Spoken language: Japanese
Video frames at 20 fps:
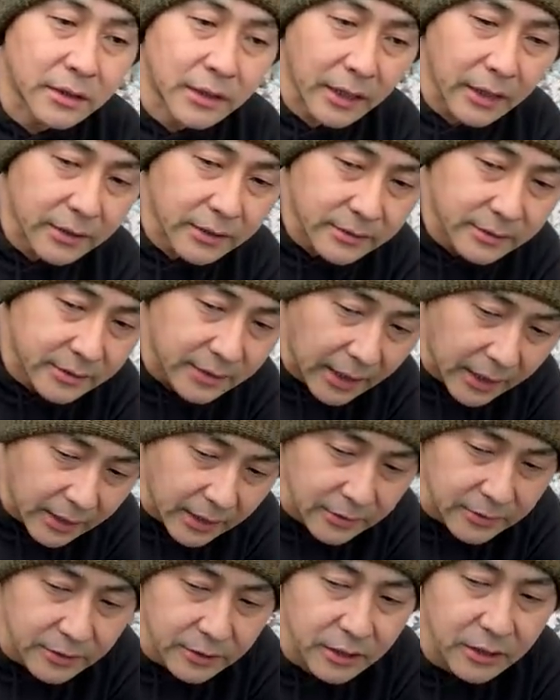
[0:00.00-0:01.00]
で, で
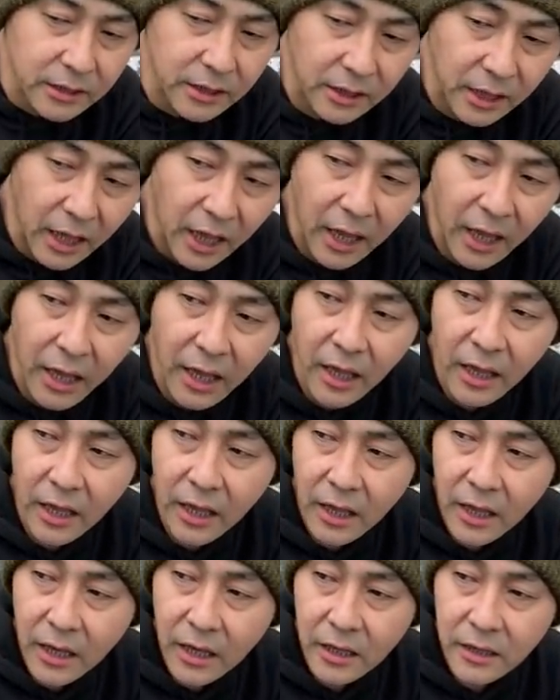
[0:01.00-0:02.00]
かすぎてね、
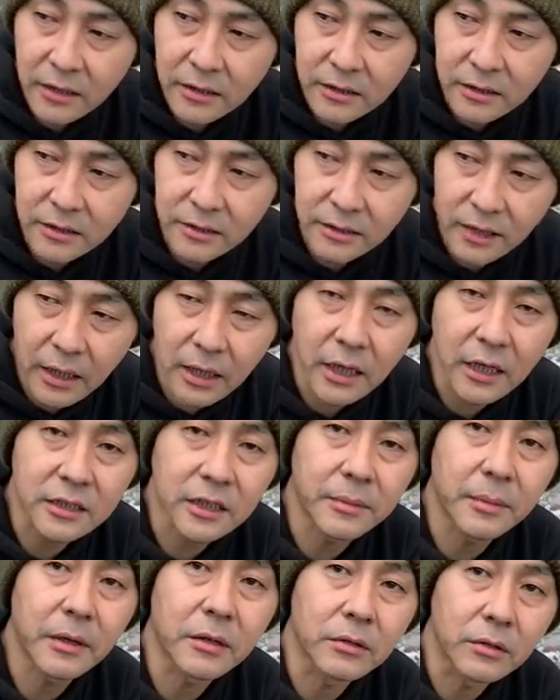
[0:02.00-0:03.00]
すげえか
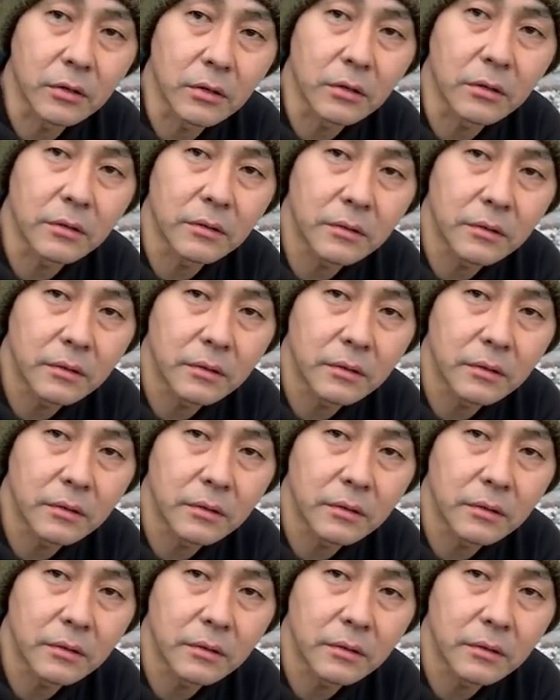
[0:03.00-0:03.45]
さばるの